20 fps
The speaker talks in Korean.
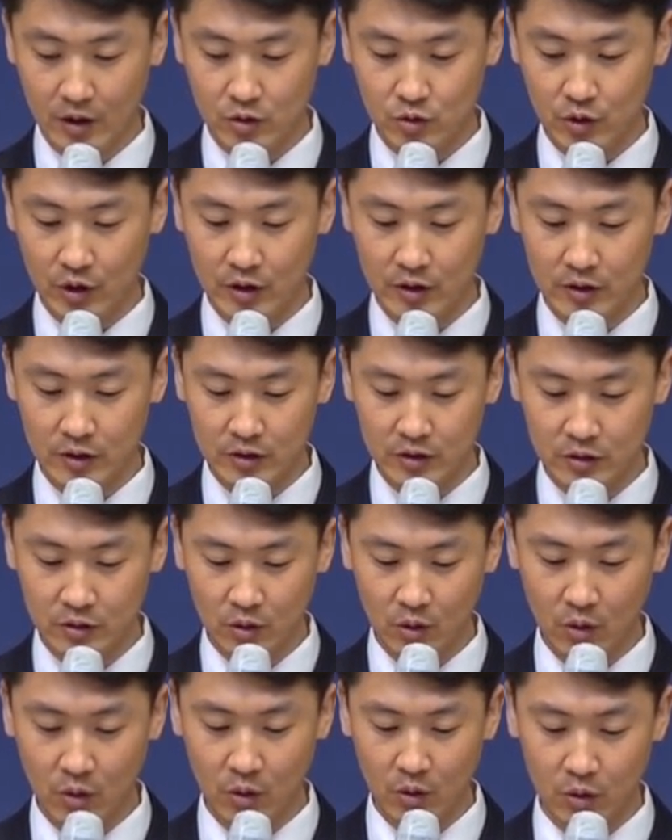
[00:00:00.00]
죄를
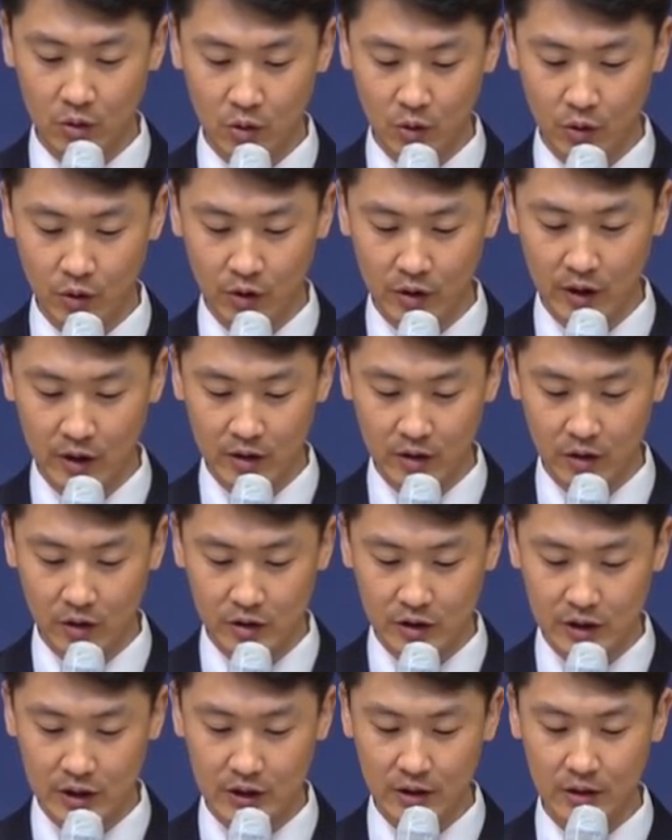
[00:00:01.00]
끊고 도려내는
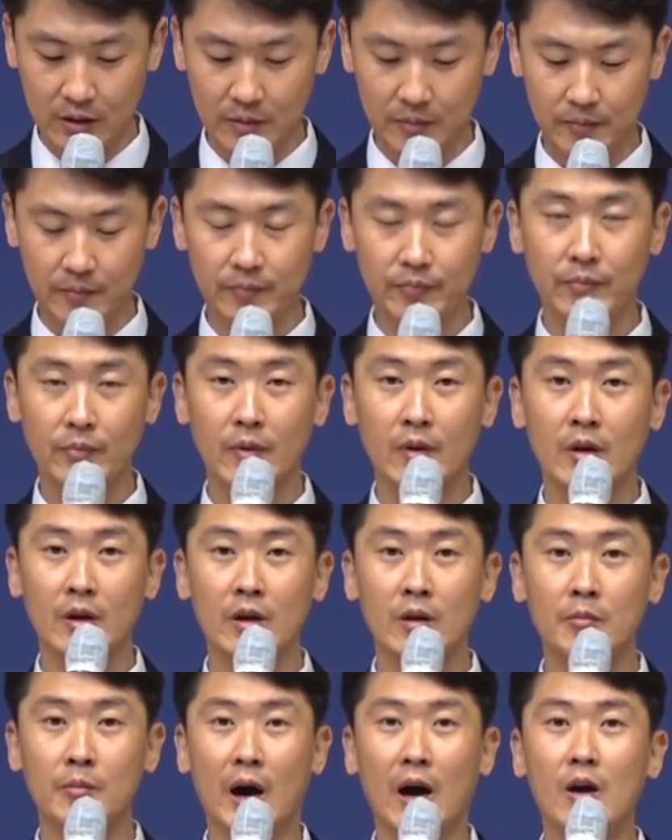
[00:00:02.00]
것이
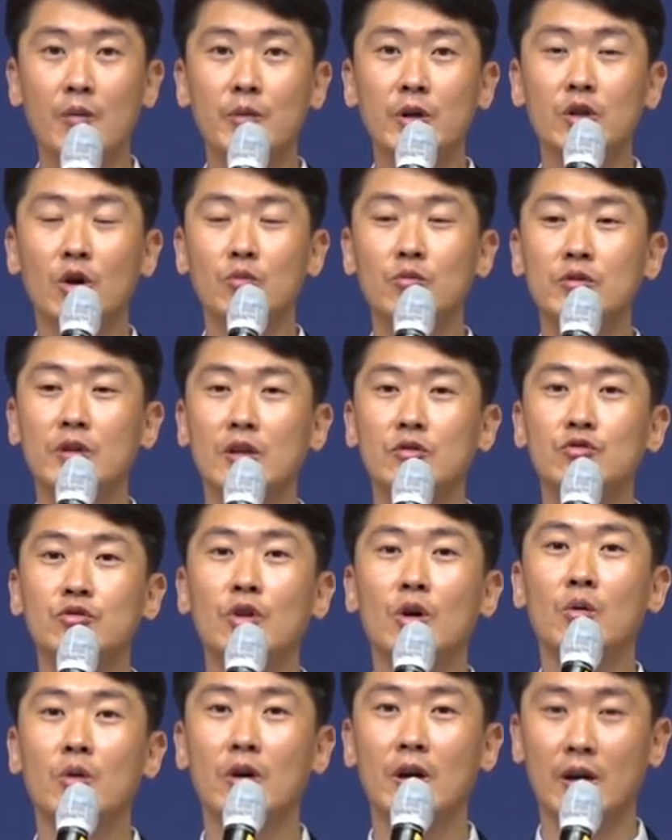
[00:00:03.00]
마음에 너무나
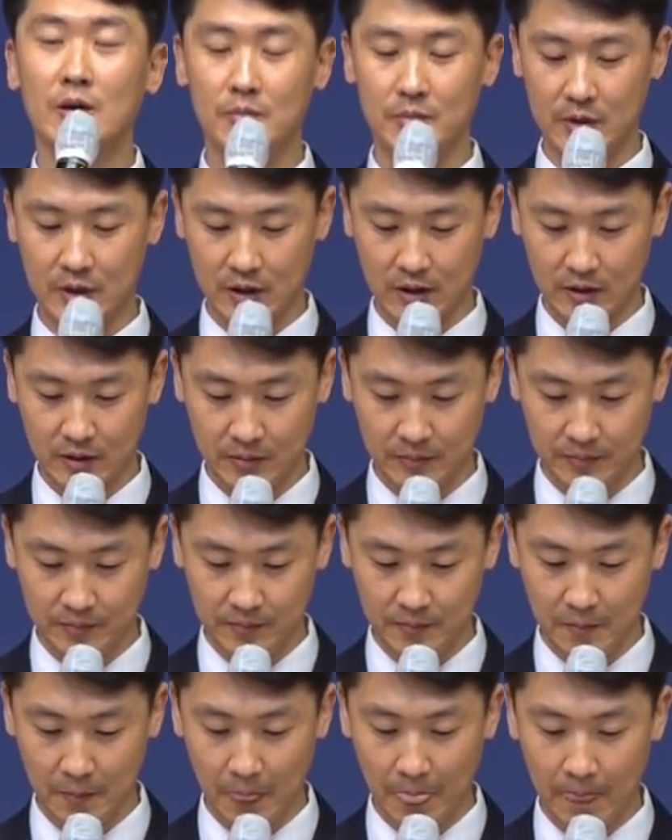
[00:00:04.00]
두려워야 합니다.
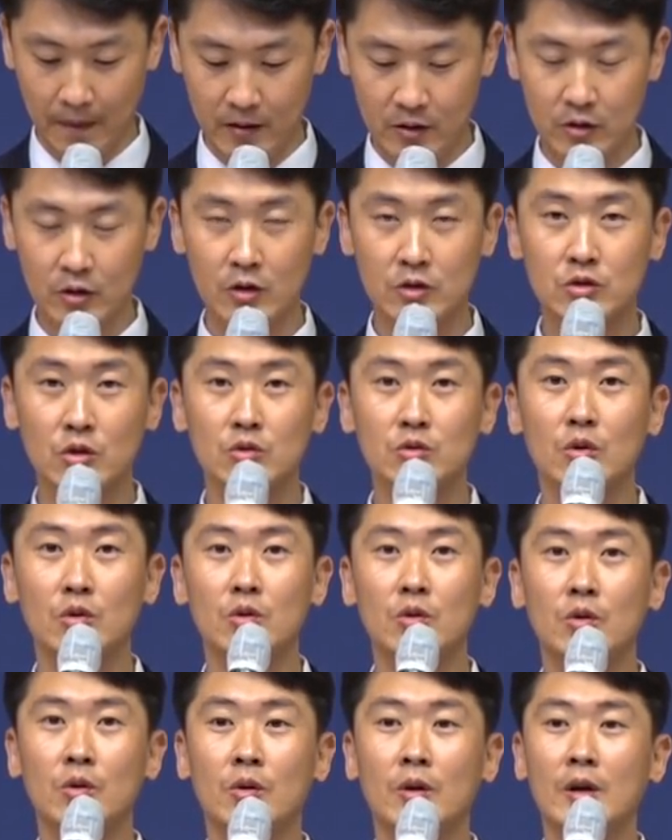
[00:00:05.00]
그럴
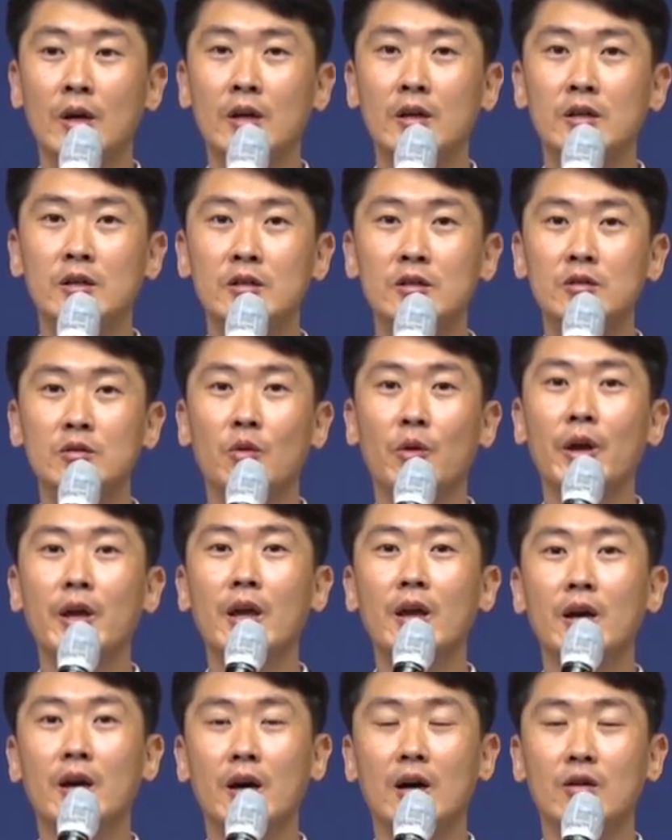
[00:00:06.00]
정도로 큰
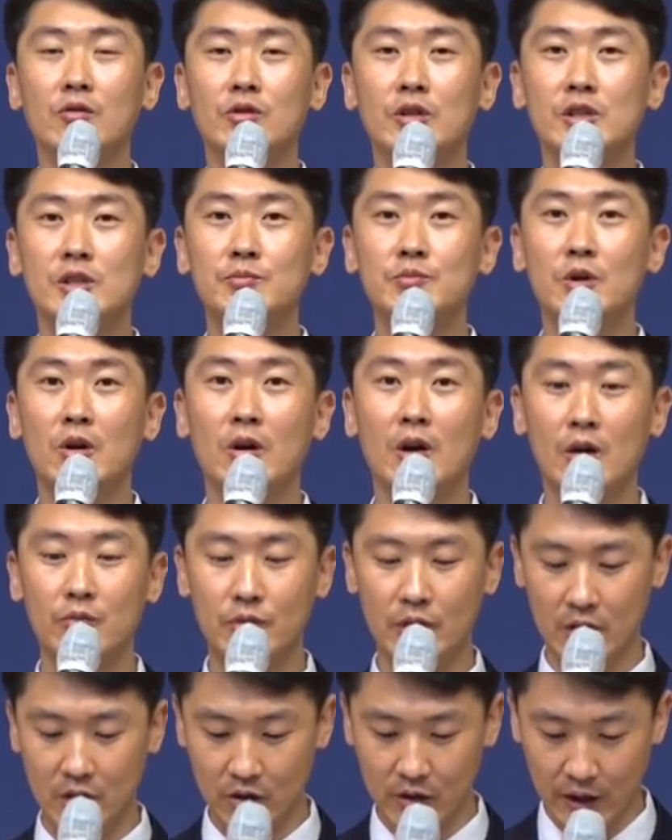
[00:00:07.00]
회개가 우리 심령
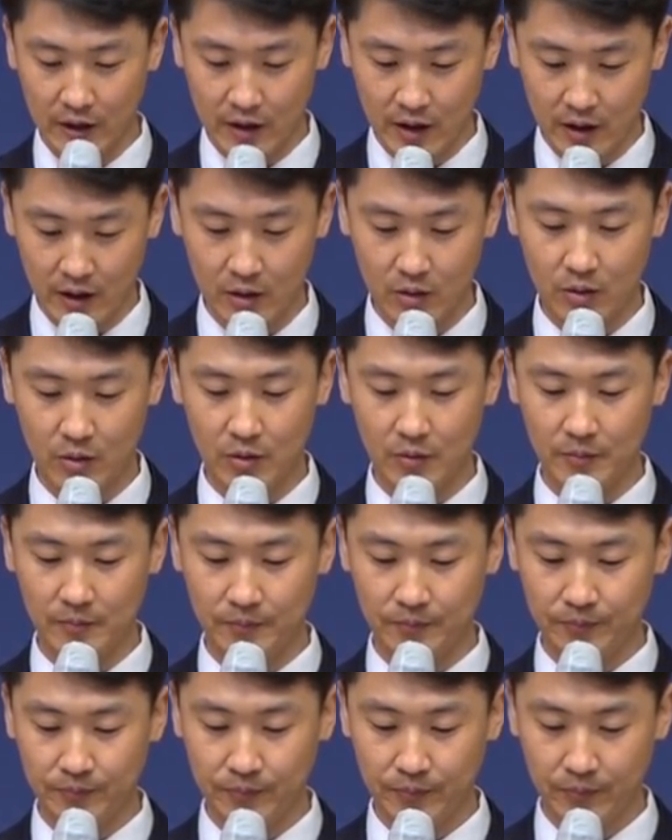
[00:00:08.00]
가운데 일어나야 하고
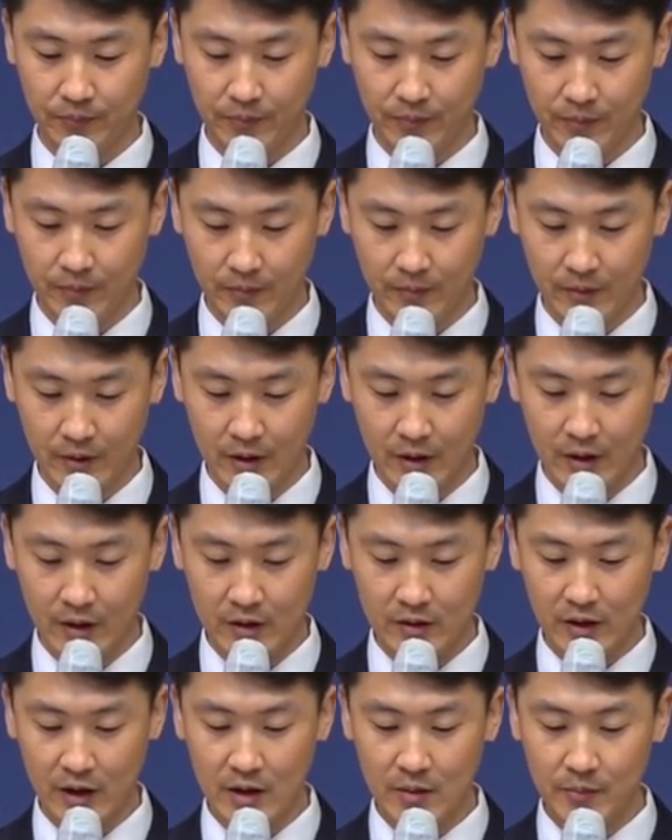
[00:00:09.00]

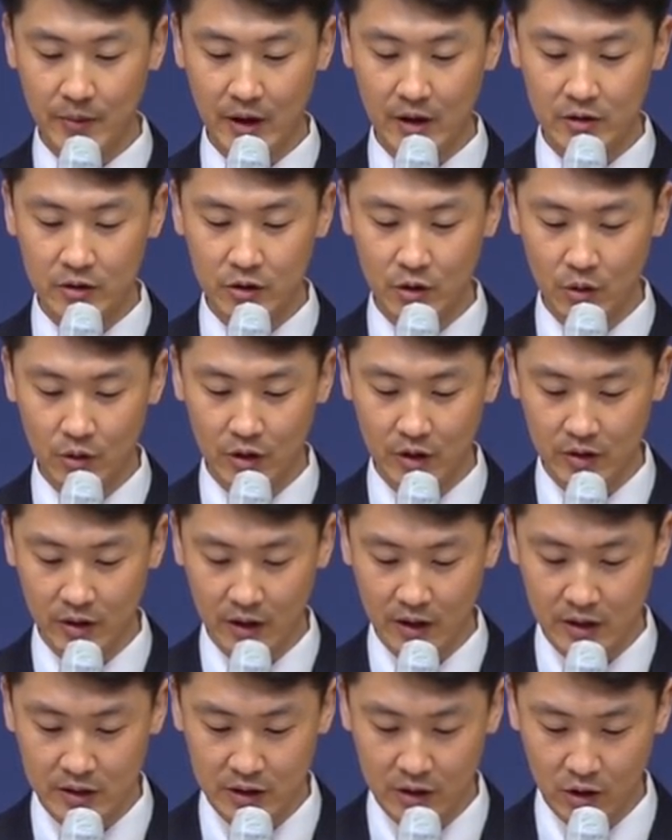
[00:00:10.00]
삶의 의욕이
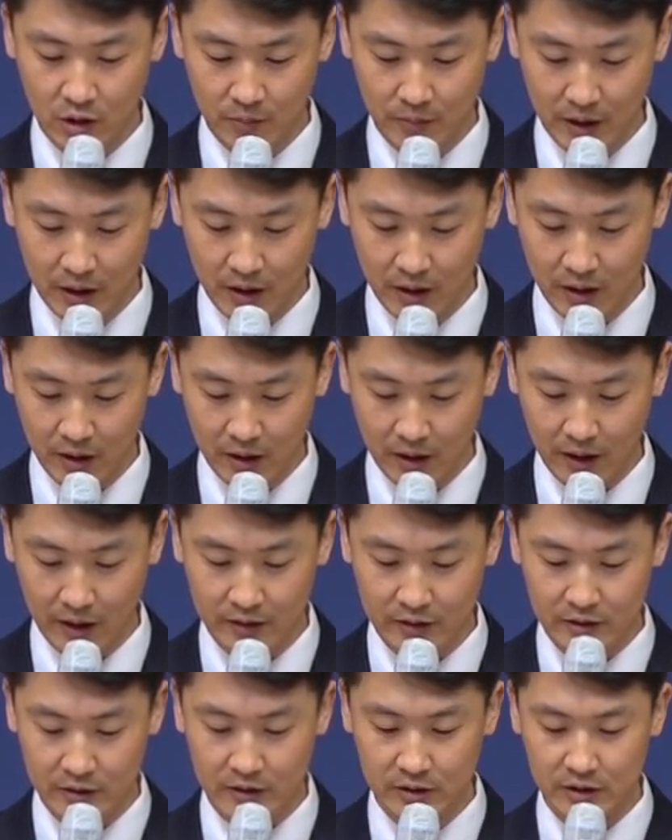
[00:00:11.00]
사라질 것만
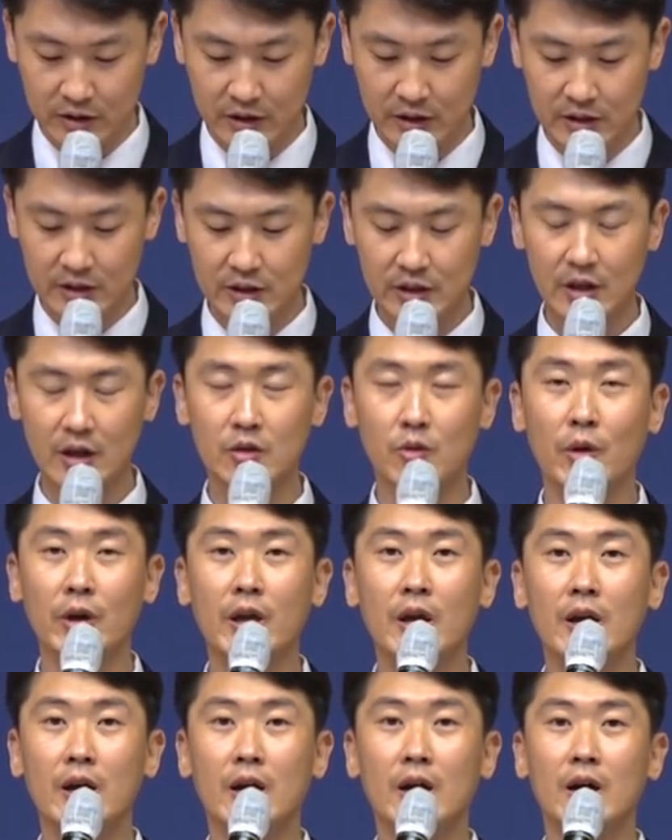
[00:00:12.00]
같은 진지한
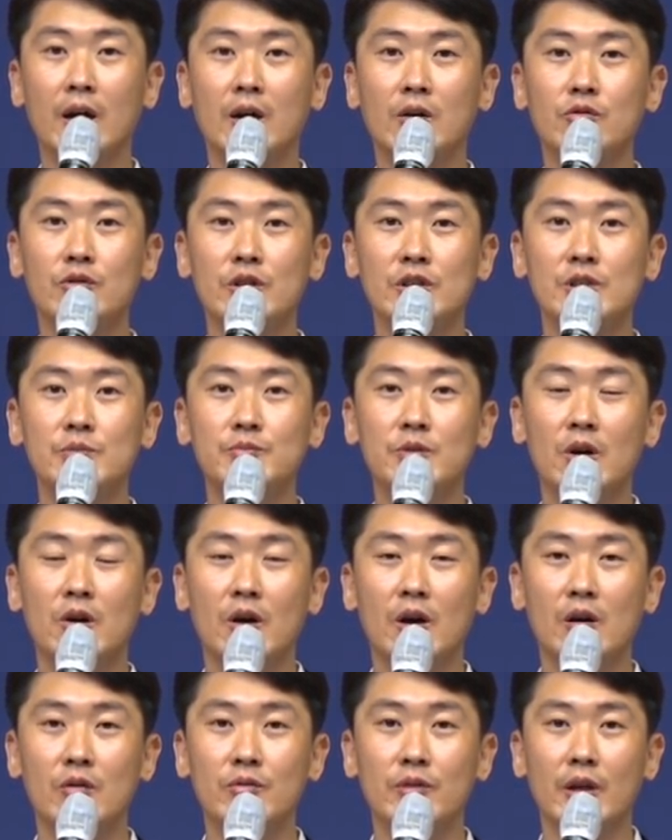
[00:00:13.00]
회개가 우리 심령
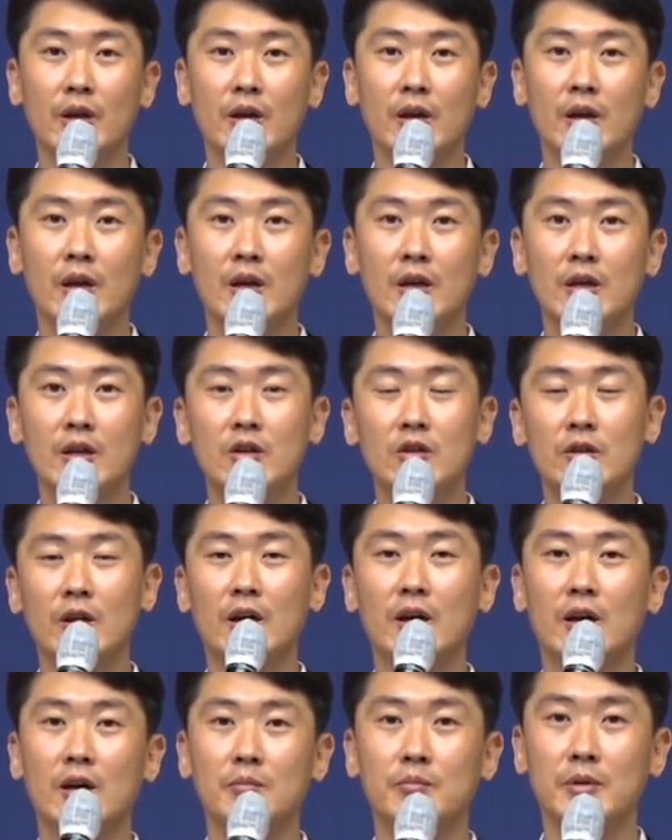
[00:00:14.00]
가운데
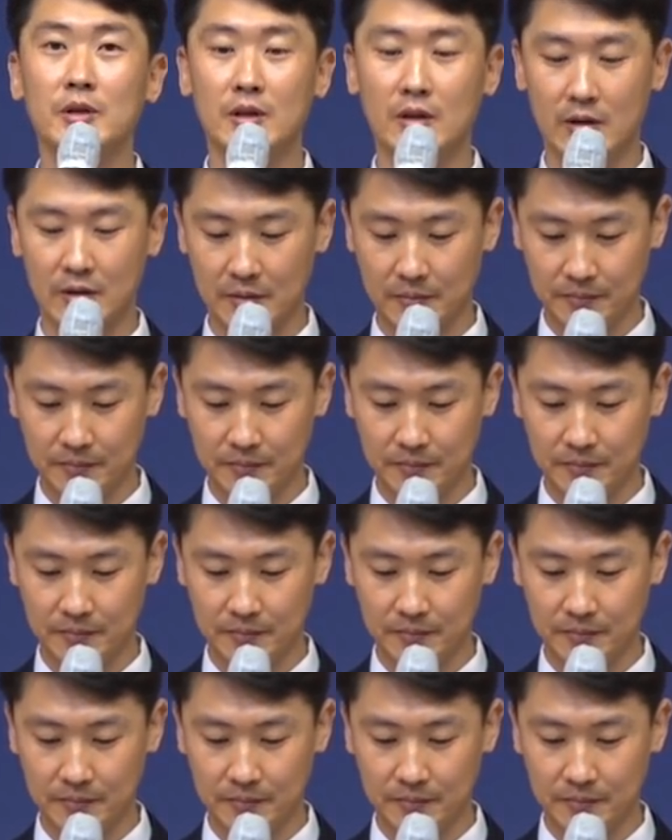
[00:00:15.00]
일어나야 합니다.